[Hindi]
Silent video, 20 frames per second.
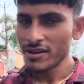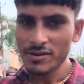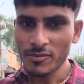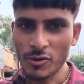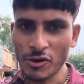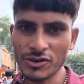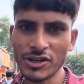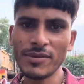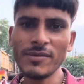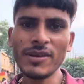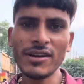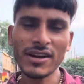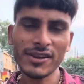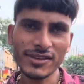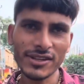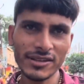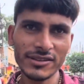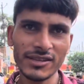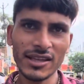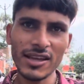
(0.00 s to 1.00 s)
भोजन भी कर
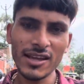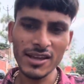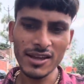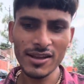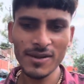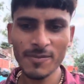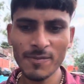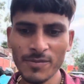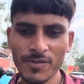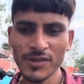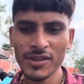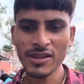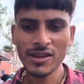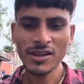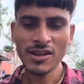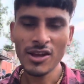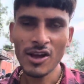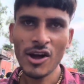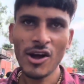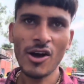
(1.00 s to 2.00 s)
सकते हैं
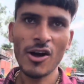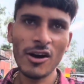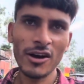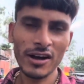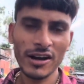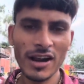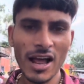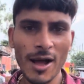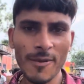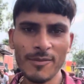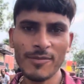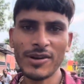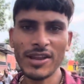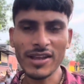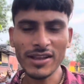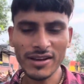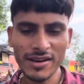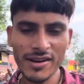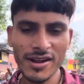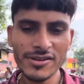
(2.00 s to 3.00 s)
और अगर आप नहीं
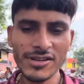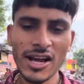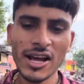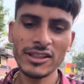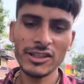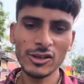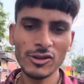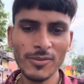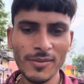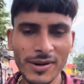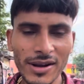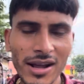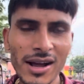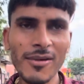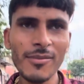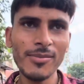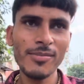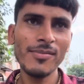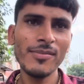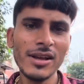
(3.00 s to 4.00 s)
करना चाहते तो बिना
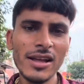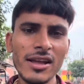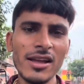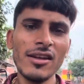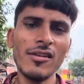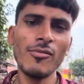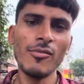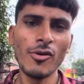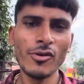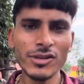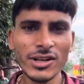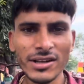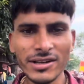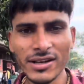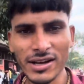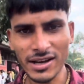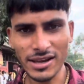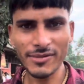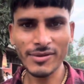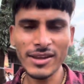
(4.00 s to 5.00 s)
भोजन
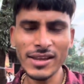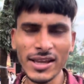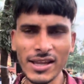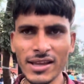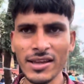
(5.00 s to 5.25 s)
करे भी